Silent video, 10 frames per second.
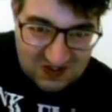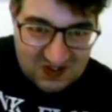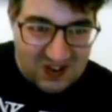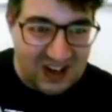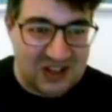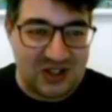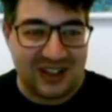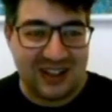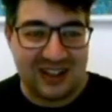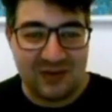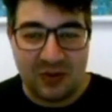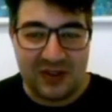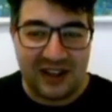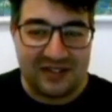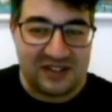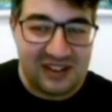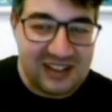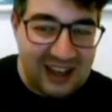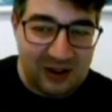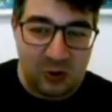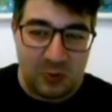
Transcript: e cerca di nuovo di artigliarlo, ma